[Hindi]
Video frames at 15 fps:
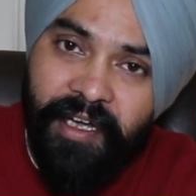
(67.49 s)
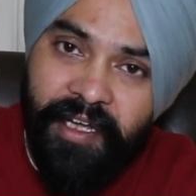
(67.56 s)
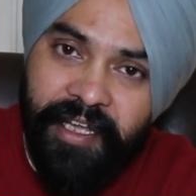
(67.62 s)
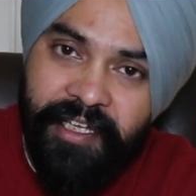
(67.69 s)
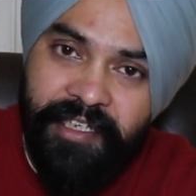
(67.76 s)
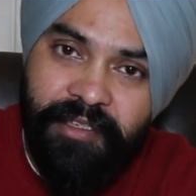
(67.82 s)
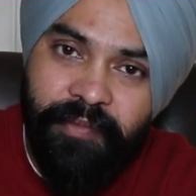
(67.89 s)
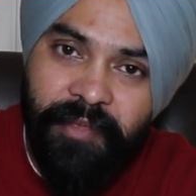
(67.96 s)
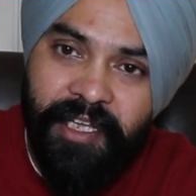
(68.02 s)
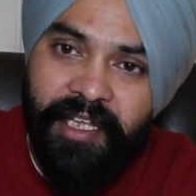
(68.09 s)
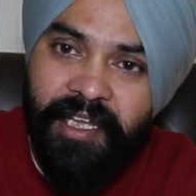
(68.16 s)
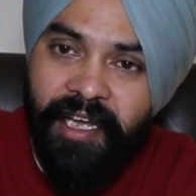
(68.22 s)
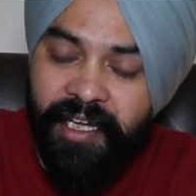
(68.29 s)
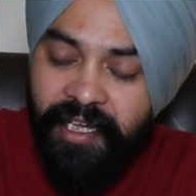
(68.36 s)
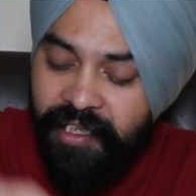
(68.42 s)
केस में
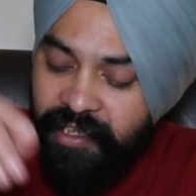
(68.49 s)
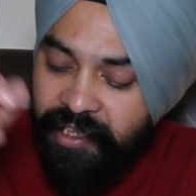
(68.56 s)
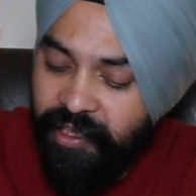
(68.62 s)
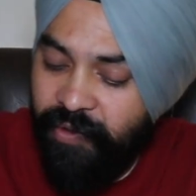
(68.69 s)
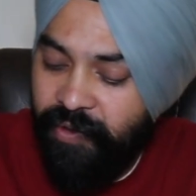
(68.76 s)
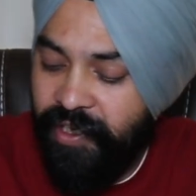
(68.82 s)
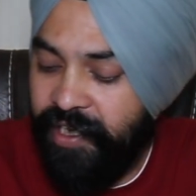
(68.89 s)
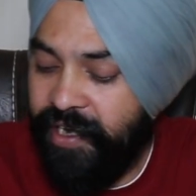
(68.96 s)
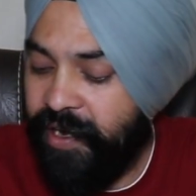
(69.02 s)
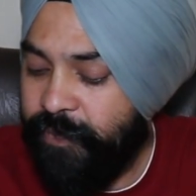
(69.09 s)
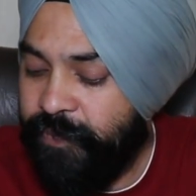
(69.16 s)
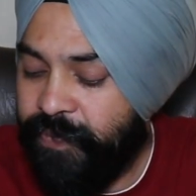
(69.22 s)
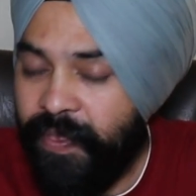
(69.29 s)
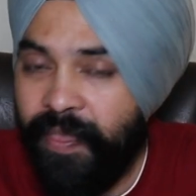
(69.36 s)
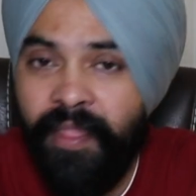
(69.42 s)
क्या गलती हुई है
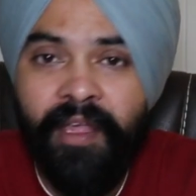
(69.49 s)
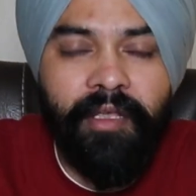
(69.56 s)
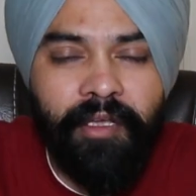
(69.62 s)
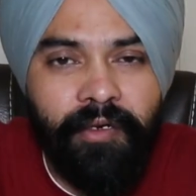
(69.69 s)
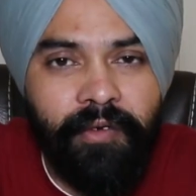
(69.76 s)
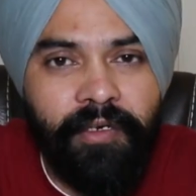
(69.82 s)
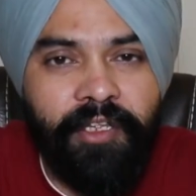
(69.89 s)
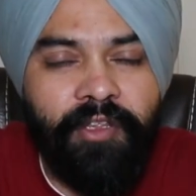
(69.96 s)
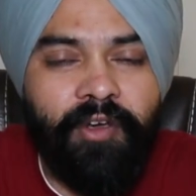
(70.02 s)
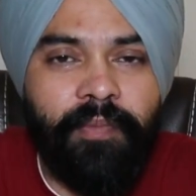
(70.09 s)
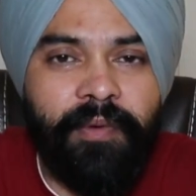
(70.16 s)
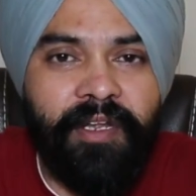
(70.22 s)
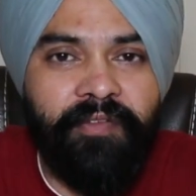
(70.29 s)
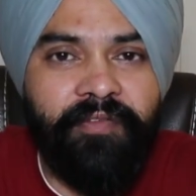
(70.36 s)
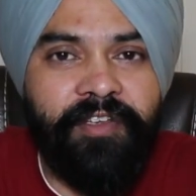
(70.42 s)
इन्होंने जो
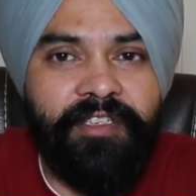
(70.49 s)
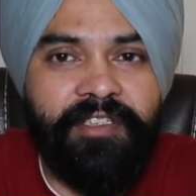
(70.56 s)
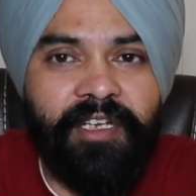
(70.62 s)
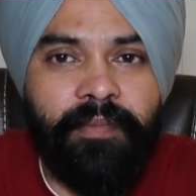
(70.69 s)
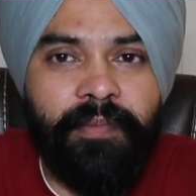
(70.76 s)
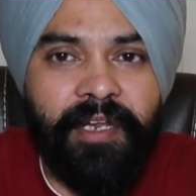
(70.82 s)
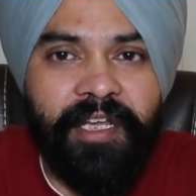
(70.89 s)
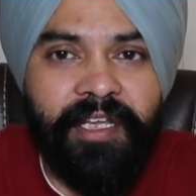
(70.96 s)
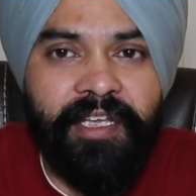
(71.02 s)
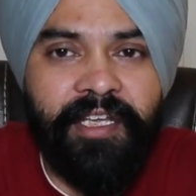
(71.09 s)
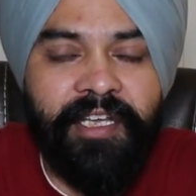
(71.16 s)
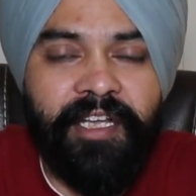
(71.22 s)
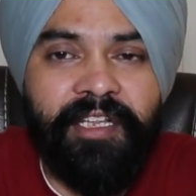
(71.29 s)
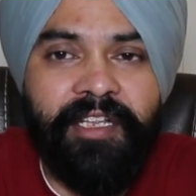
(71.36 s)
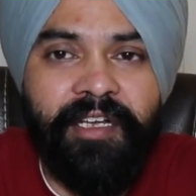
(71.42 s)
अपना वीज़ा अप्लाई
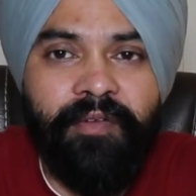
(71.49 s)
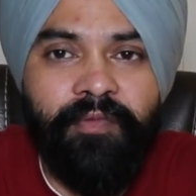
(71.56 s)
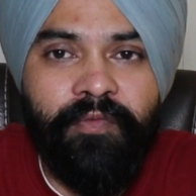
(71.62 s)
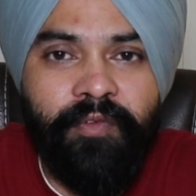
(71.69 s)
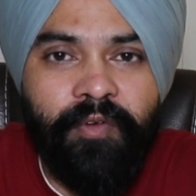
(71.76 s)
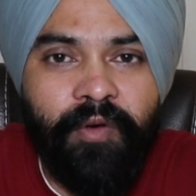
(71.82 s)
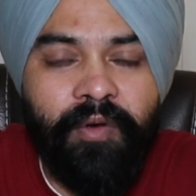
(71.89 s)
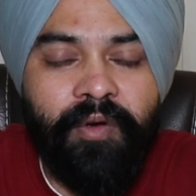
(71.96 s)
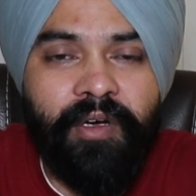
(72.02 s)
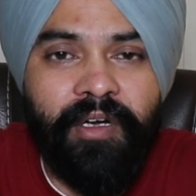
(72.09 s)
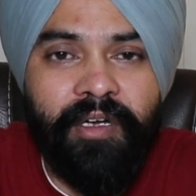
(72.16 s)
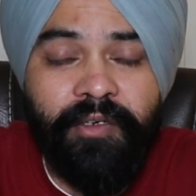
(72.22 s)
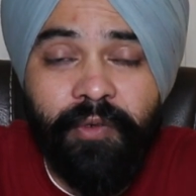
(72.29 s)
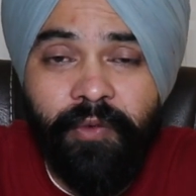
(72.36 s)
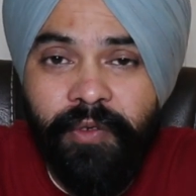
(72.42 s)
किया था वो
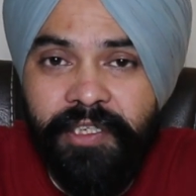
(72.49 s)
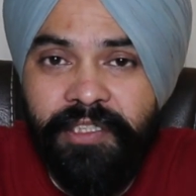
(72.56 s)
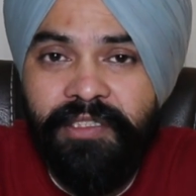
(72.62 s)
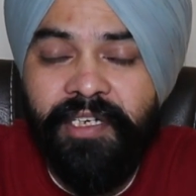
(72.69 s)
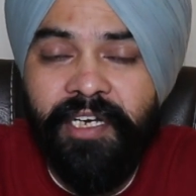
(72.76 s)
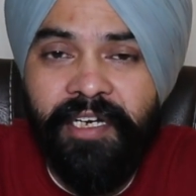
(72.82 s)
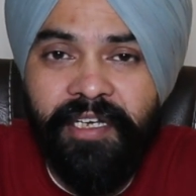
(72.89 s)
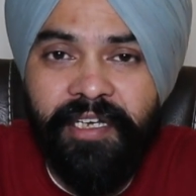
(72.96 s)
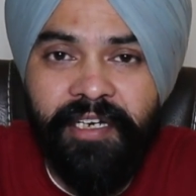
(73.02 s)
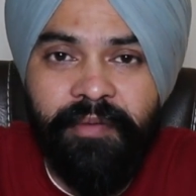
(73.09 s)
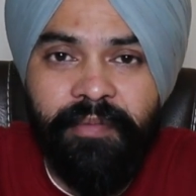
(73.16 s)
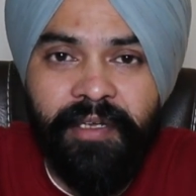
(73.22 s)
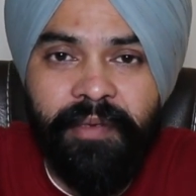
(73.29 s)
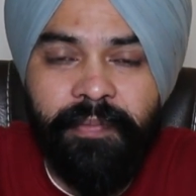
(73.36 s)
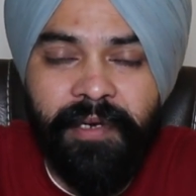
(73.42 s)
टूरिस्ट कैटेगरी
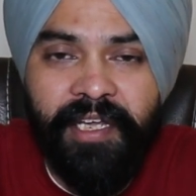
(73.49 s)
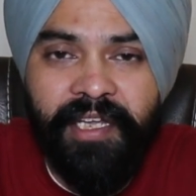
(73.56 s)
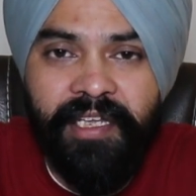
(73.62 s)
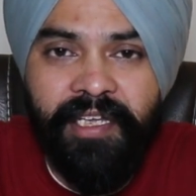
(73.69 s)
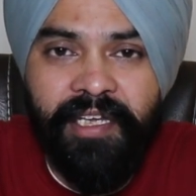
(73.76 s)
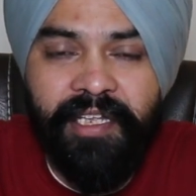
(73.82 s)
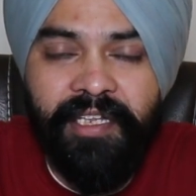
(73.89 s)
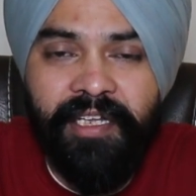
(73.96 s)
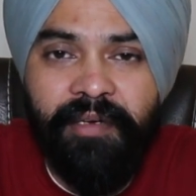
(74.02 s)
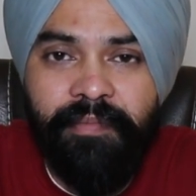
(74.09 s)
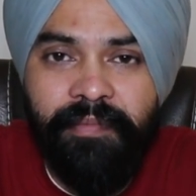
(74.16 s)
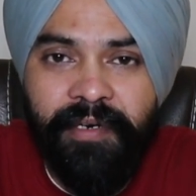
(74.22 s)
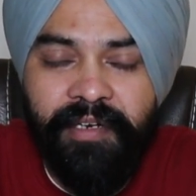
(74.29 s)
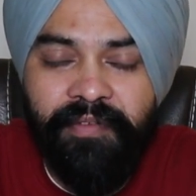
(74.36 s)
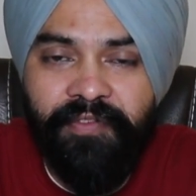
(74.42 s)
में अप्लाई किया था
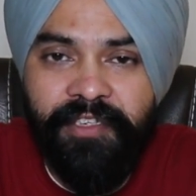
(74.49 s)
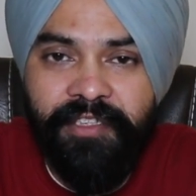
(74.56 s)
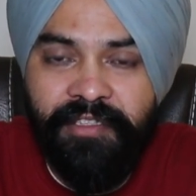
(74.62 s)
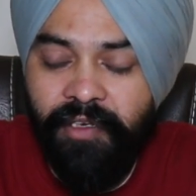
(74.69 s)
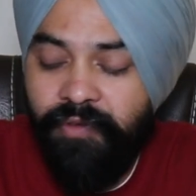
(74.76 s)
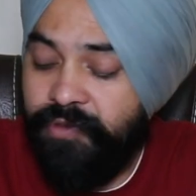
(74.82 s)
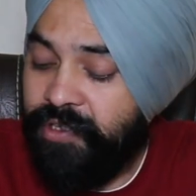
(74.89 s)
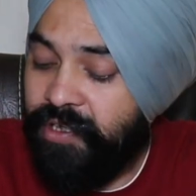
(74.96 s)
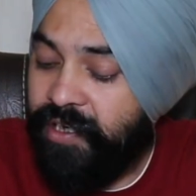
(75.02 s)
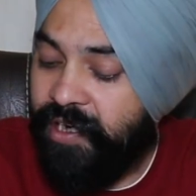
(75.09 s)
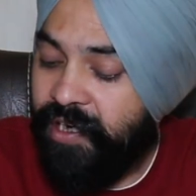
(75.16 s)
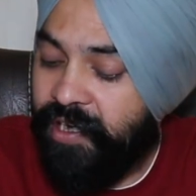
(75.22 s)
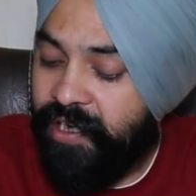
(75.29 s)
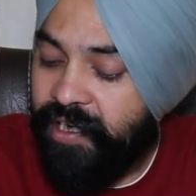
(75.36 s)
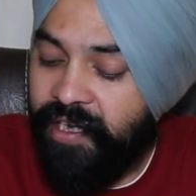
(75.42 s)
बट वीज़ा ऑफिसर ने
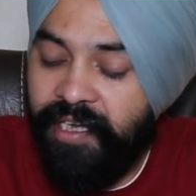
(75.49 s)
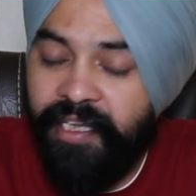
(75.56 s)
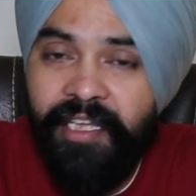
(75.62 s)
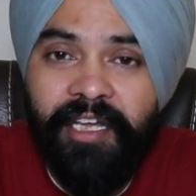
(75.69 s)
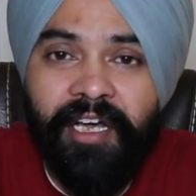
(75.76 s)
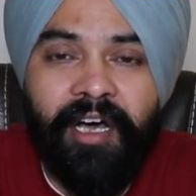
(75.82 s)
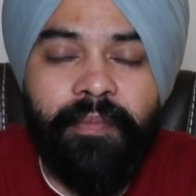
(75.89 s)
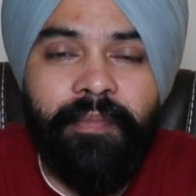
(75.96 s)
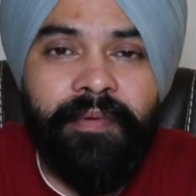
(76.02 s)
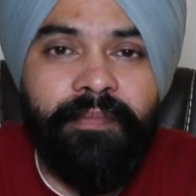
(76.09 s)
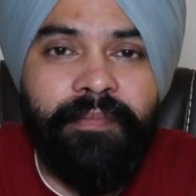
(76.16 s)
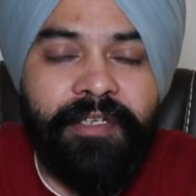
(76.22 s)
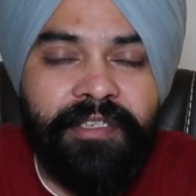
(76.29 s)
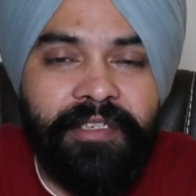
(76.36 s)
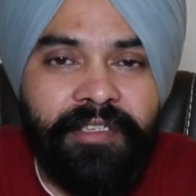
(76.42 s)
लिखा कि आप
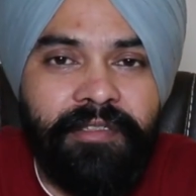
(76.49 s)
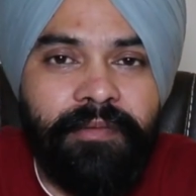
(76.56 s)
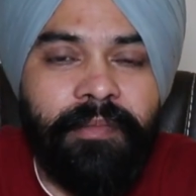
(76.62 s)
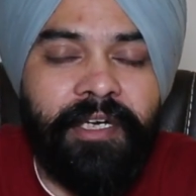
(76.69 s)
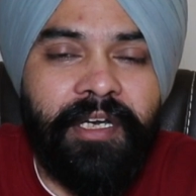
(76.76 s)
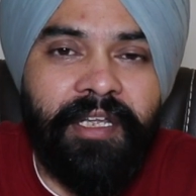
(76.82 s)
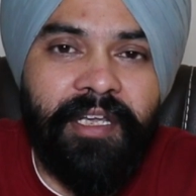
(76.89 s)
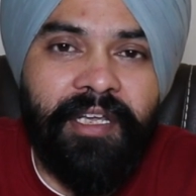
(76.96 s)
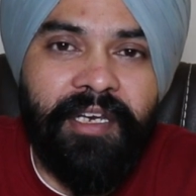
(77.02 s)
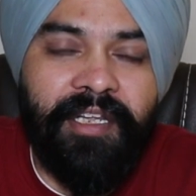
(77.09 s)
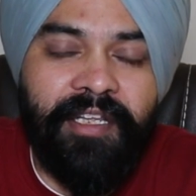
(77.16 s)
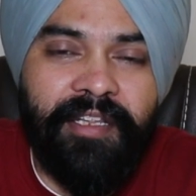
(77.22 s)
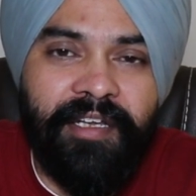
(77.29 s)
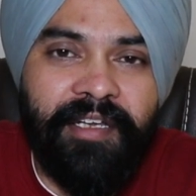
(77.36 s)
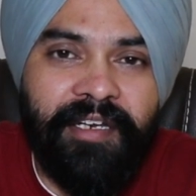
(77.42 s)
बिजनेस मीटिंग के लिए
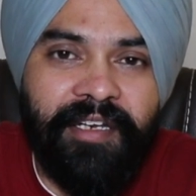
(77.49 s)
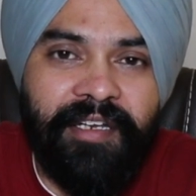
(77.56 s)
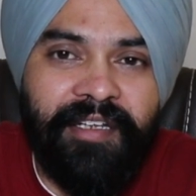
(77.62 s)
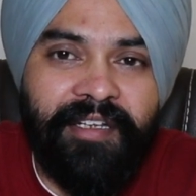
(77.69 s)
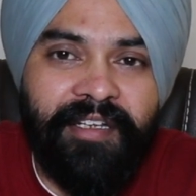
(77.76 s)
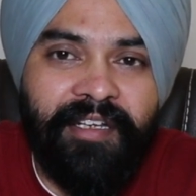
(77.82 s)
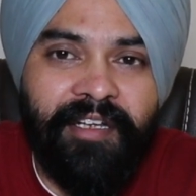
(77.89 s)
जा रहे हैं